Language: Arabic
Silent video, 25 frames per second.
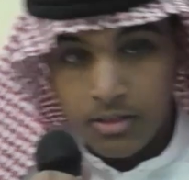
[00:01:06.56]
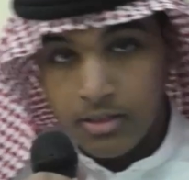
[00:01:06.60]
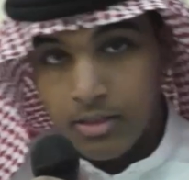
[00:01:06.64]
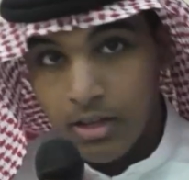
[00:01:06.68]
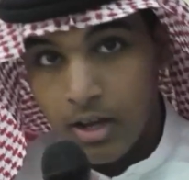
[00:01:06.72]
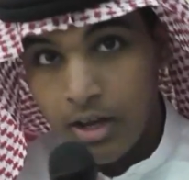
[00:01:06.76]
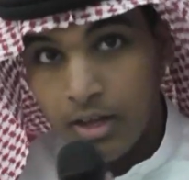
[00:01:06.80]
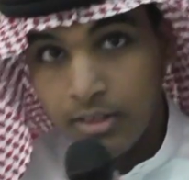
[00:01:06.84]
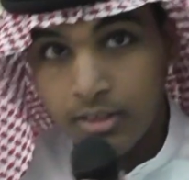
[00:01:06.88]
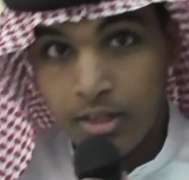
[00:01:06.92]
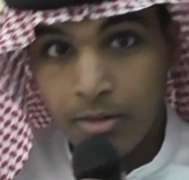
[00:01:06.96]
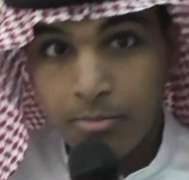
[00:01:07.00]

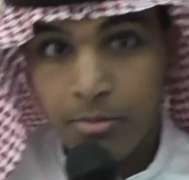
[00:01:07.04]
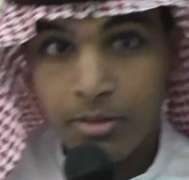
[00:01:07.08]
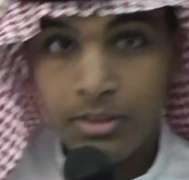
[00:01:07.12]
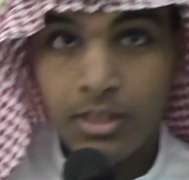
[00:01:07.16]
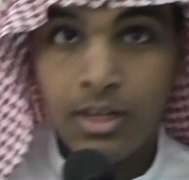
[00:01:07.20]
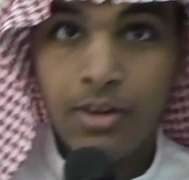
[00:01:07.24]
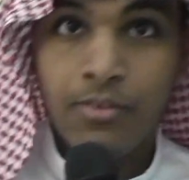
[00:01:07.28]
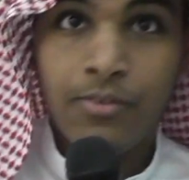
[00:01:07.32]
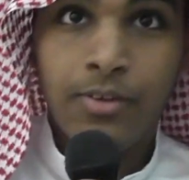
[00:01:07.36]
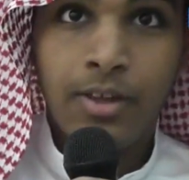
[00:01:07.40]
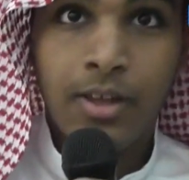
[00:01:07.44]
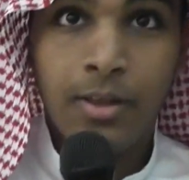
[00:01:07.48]
سعد
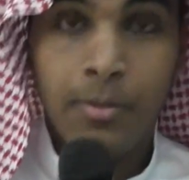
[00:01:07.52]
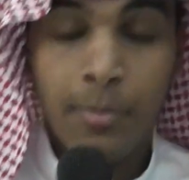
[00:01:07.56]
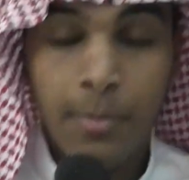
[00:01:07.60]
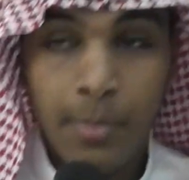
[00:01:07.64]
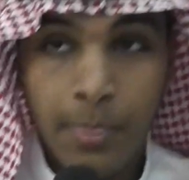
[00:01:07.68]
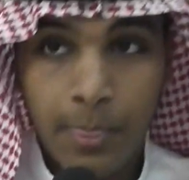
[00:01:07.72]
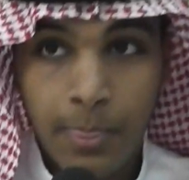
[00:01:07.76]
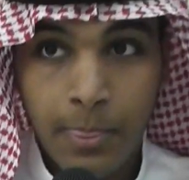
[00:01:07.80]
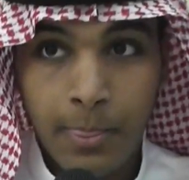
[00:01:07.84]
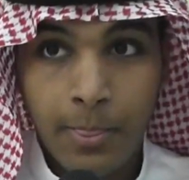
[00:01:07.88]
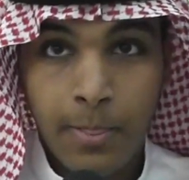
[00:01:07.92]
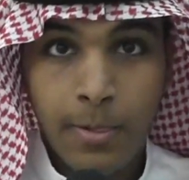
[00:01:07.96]
المطرفي
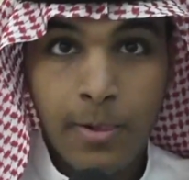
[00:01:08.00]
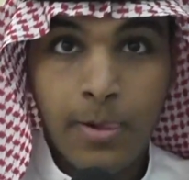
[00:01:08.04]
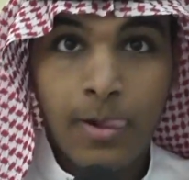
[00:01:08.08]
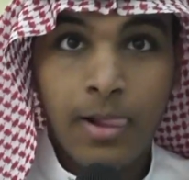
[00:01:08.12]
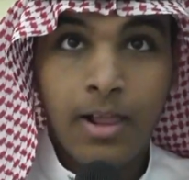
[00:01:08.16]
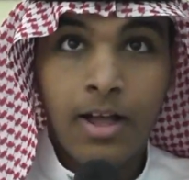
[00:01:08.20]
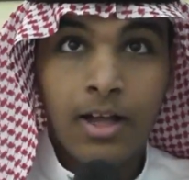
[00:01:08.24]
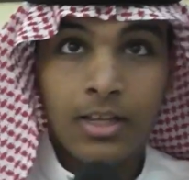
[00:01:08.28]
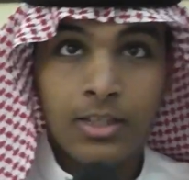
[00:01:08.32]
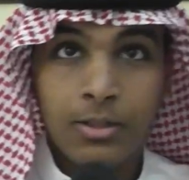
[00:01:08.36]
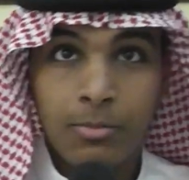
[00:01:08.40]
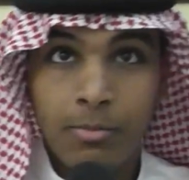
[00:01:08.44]

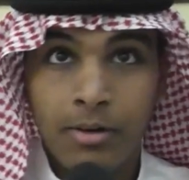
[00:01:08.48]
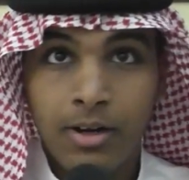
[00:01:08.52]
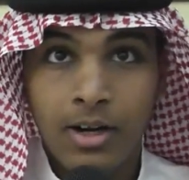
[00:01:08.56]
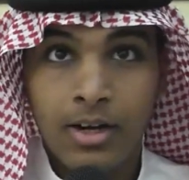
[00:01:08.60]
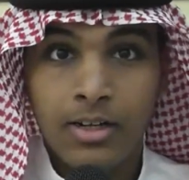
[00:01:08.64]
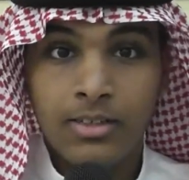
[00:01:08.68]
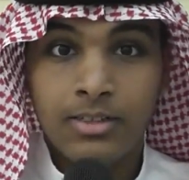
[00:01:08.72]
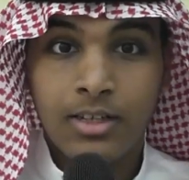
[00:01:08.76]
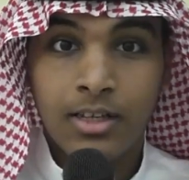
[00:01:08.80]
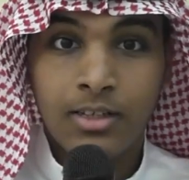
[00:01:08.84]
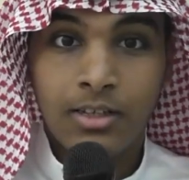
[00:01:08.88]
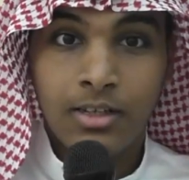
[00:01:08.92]
أتمنى
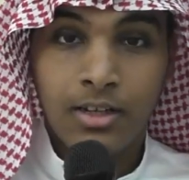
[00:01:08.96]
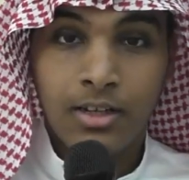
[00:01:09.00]
للسعد